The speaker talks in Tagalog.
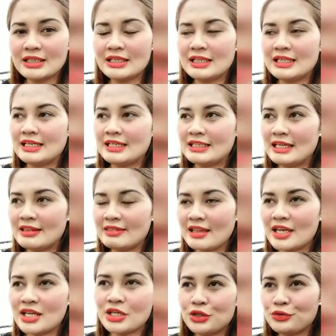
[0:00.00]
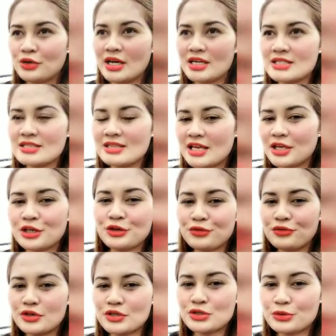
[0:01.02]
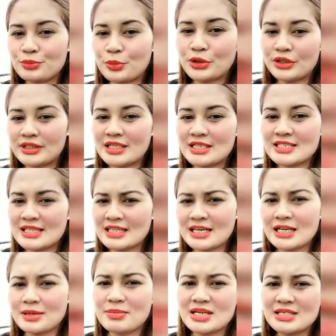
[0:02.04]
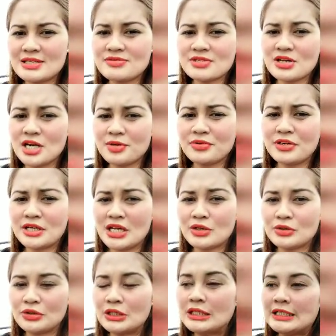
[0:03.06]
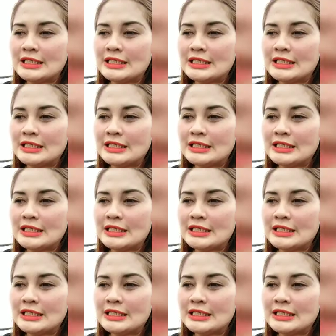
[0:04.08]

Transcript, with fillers: And thank you guys. Thank you for supporting sa kanang mga subscriber na ko.